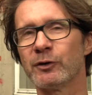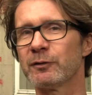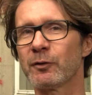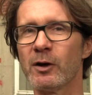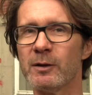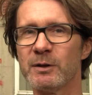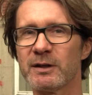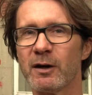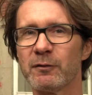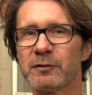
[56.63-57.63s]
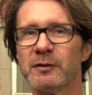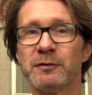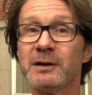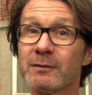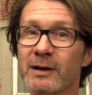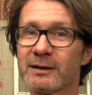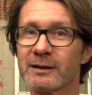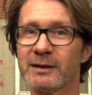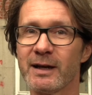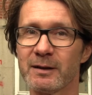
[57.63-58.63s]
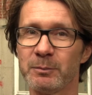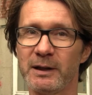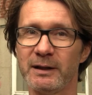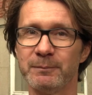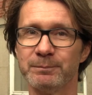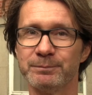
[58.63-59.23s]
Und ich freue mich auf viele weitere Jahre Play.